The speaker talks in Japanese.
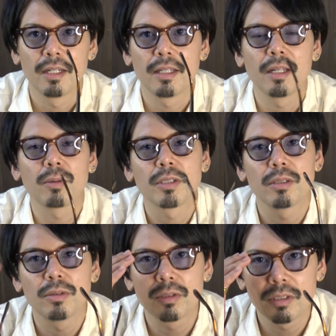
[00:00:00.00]
で、こっち
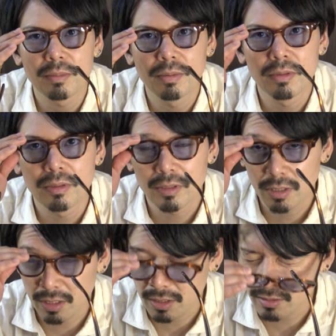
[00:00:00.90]
薄いブルー
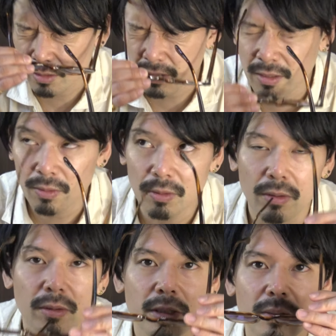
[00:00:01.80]
入れてるんですけど、
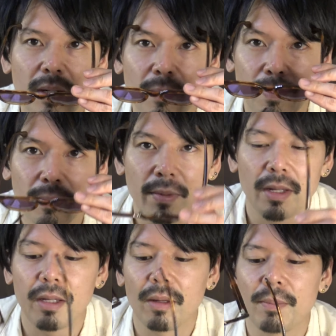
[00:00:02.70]
こっちは
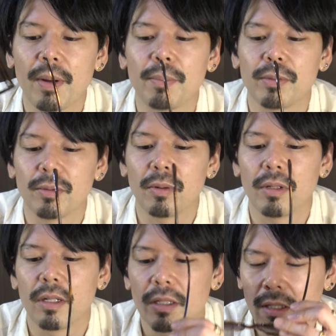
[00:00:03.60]
えー、パープルを
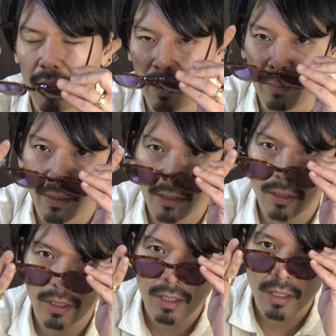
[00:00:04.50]
入れていま
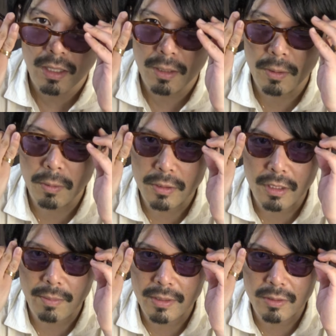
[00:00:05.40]
すなのでこっち
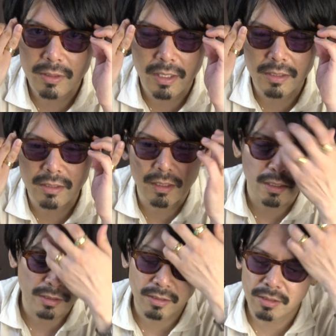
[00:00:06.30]
がベストサイズって
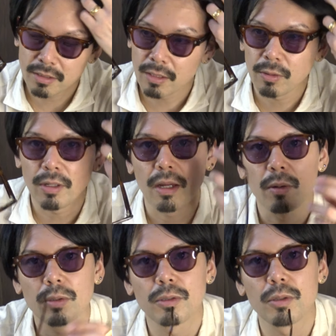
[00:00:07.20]
感じなので
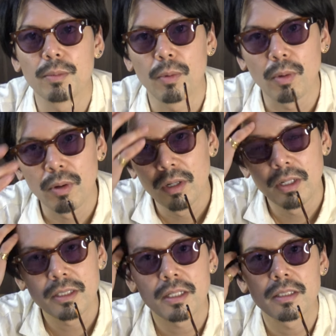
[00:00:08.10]
こっちよりも
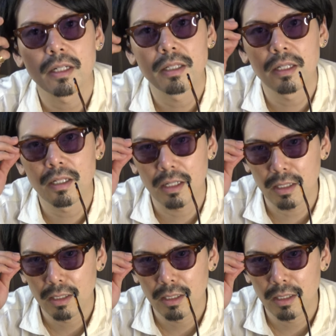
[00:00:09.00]
サイズ感的には